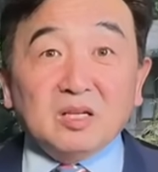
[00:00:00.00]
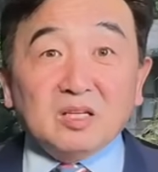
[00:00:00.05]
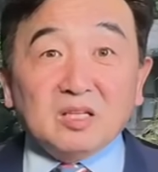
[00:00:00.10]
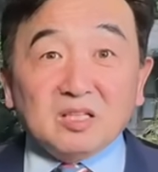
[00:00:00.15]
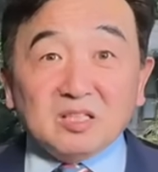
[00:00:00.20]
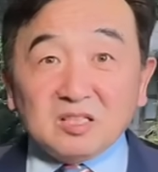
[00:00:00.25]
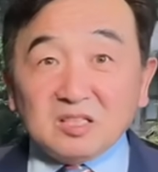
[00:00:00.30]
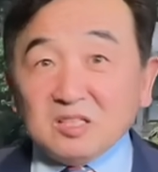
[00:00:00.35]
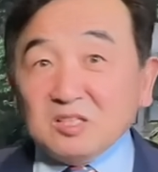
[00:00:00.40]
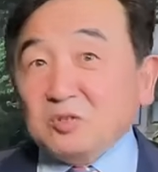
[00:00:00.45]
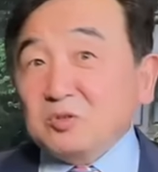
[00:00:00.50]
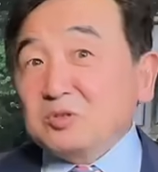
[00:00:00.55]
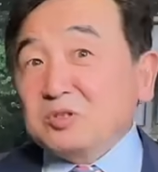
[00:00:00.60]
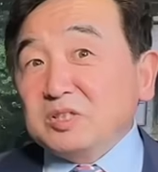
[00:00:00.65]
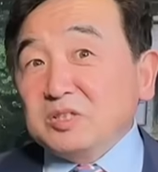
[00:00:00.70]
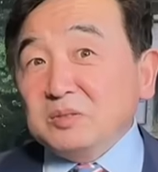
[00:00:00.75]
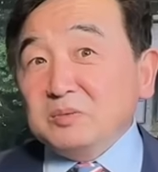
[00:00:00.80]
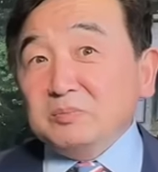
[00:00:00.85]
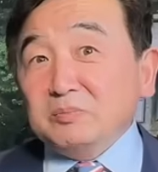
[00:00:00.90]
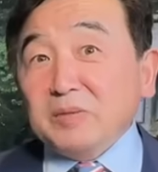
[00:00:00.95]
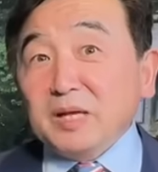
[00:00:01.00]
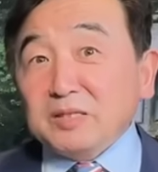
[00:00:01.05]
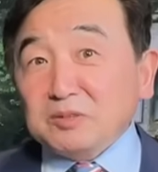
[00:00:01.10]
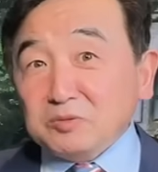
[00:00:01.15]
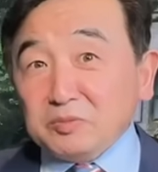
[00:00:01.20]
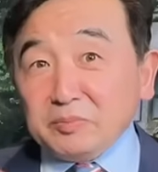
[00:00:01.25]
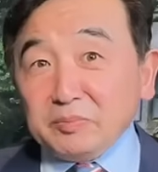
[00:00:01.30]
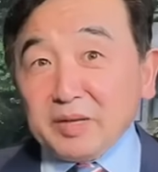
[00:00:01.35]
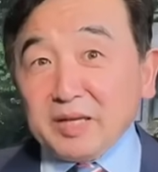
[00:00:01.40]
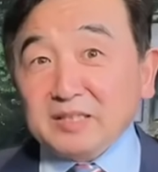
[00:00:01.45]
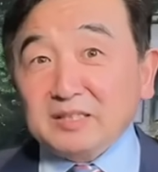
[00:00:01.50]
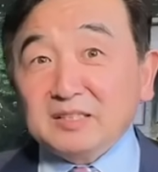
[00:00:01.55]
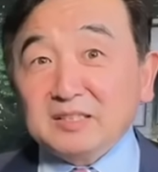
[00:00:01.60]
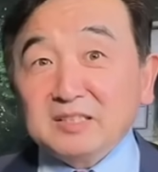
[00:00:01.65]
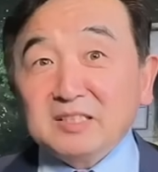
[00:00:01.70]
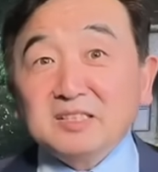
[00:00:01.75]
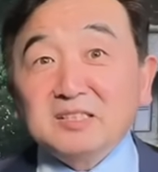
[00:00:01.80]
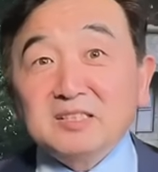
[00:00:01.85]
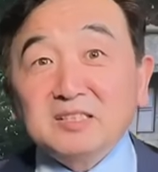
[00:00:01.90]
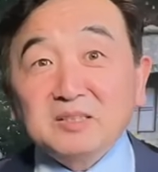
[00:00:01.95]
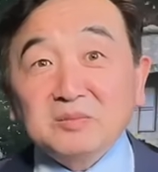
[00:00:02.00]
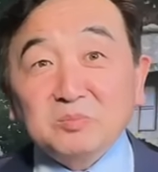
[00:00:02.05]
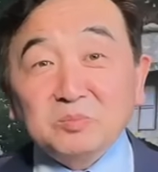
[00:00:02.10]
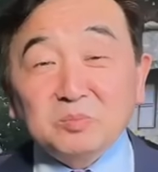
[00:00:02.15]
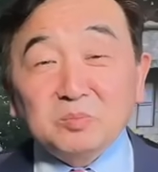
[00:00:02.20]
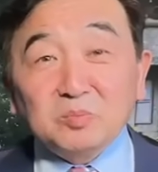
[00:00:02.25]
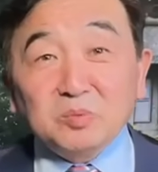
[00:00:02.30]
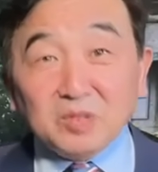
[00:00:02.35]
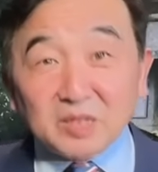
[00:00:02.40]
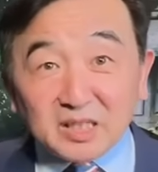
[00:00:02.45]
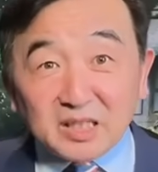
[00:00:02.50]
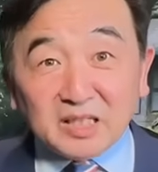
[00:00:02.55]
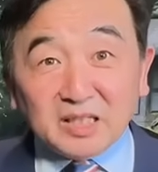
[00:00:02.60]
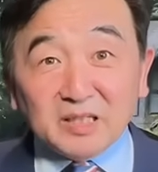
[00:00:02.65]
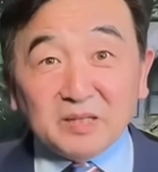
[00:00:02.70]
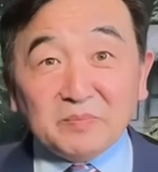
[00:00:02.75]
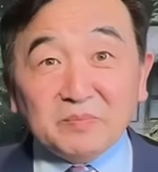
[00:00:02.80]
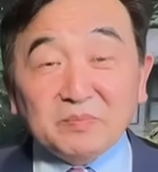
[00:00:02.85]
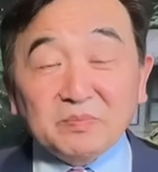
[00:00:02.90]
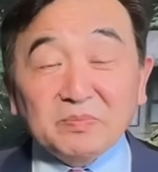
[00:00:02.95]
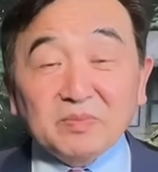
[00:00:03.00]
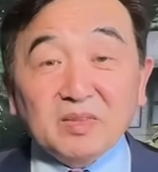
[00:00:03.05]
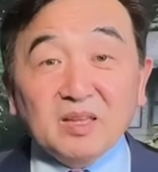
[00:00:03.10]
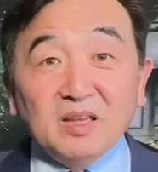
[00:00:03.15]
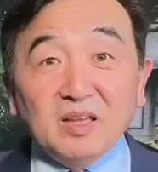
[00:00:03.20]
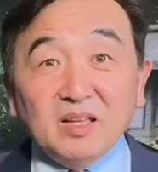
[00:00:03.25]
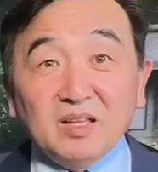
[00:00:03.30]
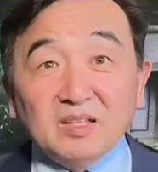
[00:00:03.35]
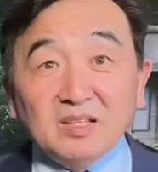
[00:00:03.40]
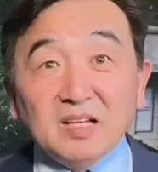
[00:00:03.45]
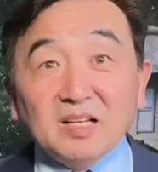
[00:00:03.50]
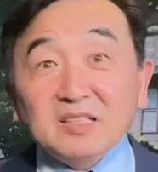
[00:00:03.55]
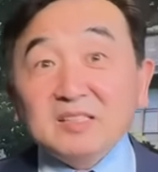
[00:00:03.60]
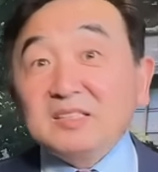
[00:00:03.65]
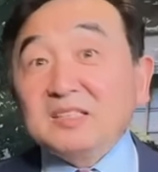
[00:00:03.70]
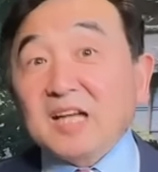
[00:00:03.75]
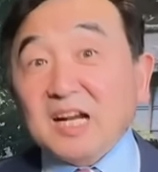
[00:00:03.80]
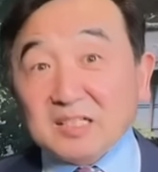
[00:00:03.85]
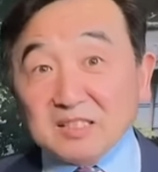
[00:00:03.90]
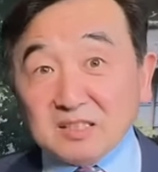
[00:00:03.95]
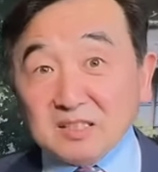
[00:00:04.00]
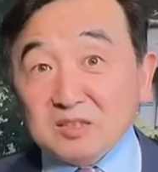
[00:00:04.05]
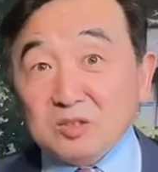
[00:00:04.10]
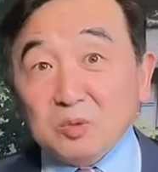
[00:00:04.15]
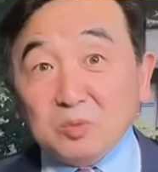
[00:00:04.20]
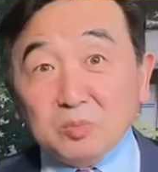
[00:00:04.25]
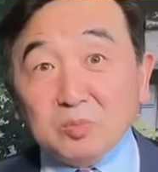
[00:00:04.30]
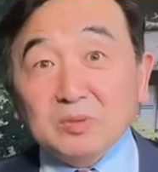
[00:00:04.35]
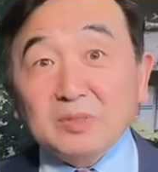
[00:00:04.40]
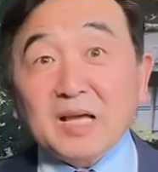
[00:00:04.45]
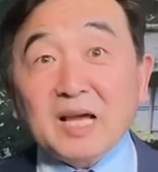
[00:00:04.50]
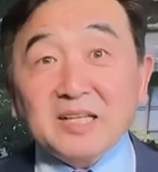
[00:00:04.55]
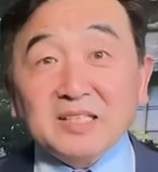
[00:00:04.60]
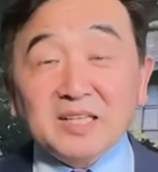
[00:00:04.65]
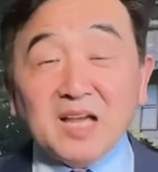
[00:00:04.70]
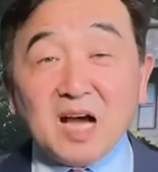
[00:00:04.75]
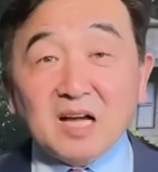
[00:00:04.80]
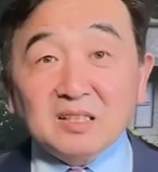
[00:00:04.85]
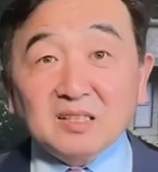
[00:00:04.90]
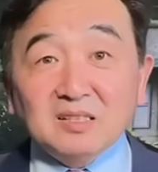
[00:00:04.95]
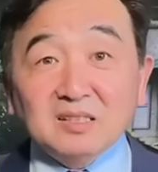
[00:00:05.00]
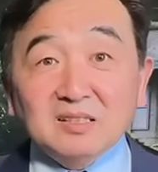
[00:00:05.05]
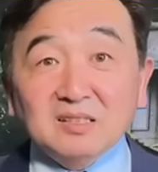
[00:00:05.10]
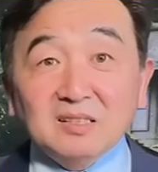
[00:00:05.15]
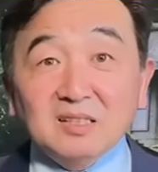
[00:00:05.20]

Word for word: 跟俄罗斯面对面的进行博弈，那战争就不太一样了。